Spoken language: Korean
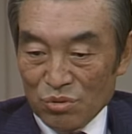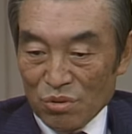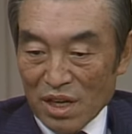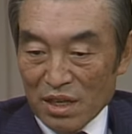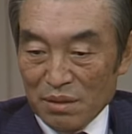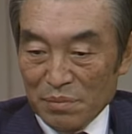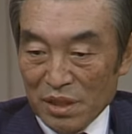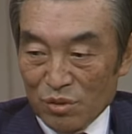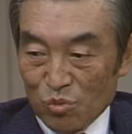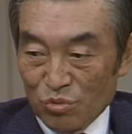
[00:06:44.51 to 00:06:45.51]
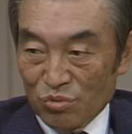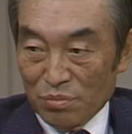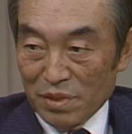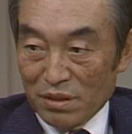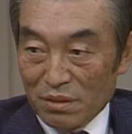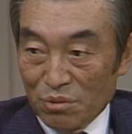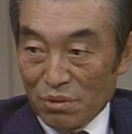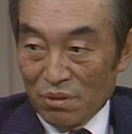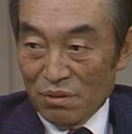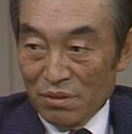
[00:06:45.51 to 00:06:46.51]
속 알맹 국수로
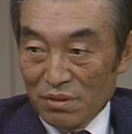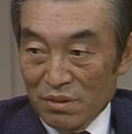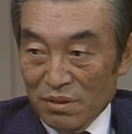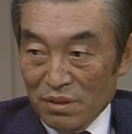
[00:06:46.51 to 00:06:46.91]
만들고 네.